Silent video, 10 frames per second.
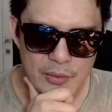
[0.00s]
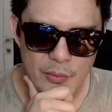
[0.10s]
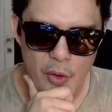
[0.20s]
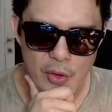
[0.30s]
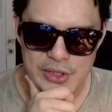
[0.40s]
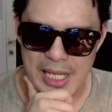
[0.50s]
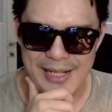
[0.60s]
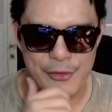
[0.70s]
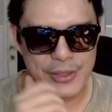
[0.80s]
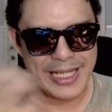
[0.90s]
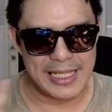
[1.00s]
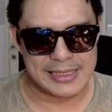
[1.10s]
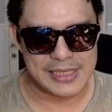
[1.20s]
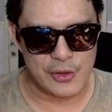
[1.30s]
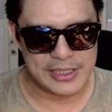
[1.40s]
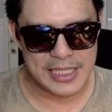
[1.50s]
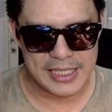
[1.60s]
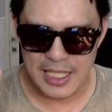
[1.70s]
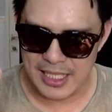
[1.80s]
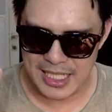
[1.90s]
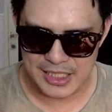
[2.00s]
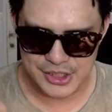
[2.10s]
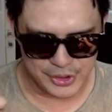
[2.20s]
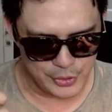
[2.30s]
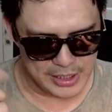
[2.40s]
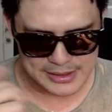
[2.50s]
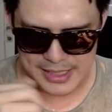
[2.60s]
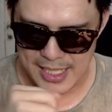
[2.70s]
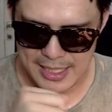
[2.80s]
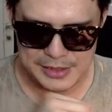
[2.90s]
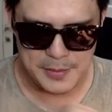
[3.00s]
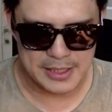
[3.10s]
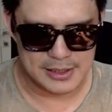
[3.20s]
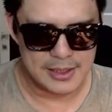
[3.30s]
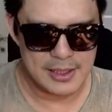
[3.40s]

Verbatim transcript: oh soundnya sound gitar yang nge crunch gitu guys nice banget